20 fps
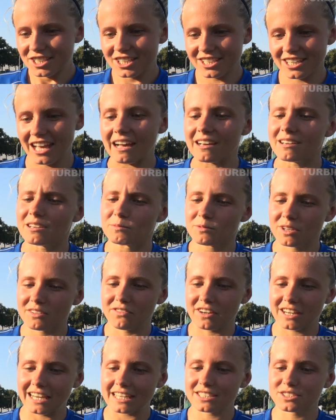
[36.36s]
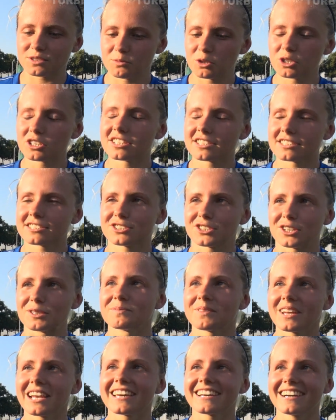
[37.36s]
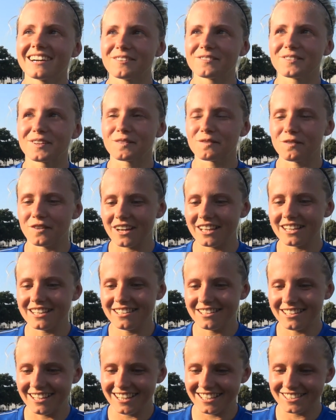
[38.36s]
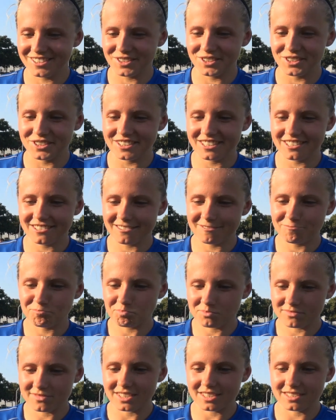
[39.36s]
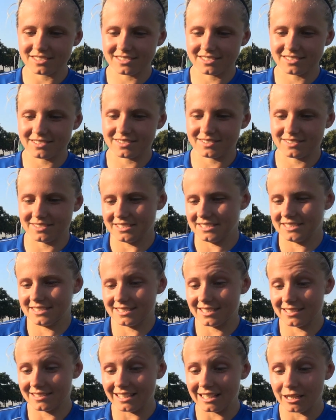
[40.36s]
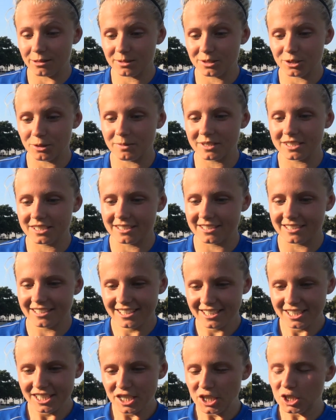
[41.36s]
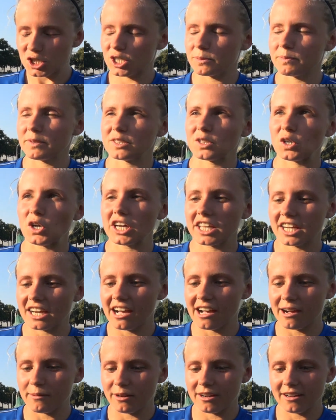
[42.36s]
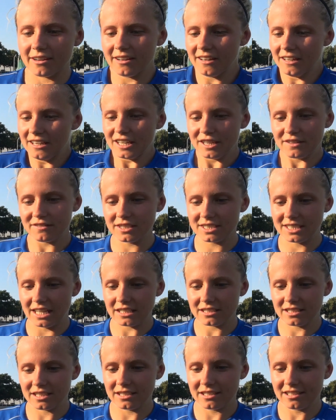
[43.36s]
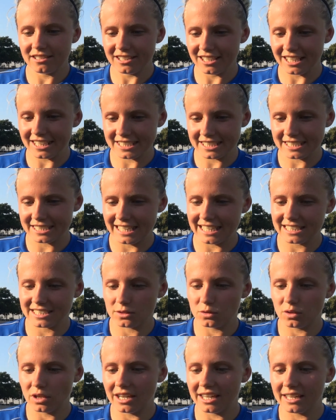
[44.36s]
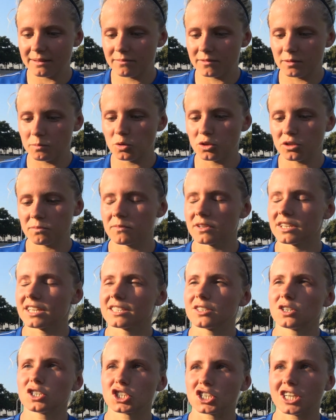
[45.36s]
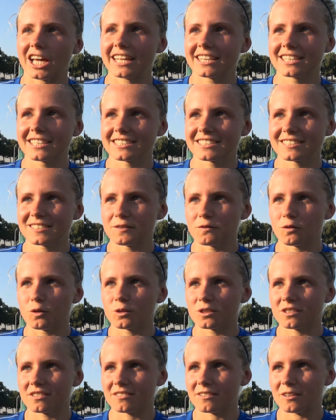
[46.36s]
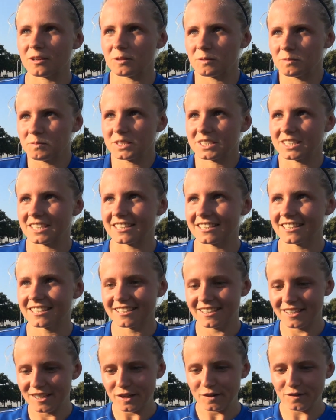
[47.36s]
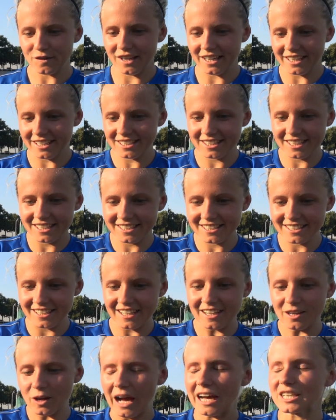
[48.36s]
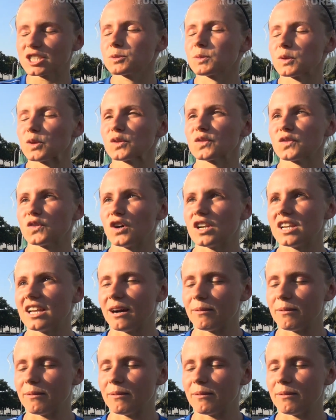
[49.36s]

Ja, im Vergleich zu München ist es schon billiger auf jeden Fall. Also das ist, glaube ich, nochmal eine Schippe teurer. Aber wie gesagt, hier lässt sich sehr, sehr gut leben. In München bin ich ja doch schon einiges gewohnt. Auch ein bisschen vielleicht ja, anspruchsvoll.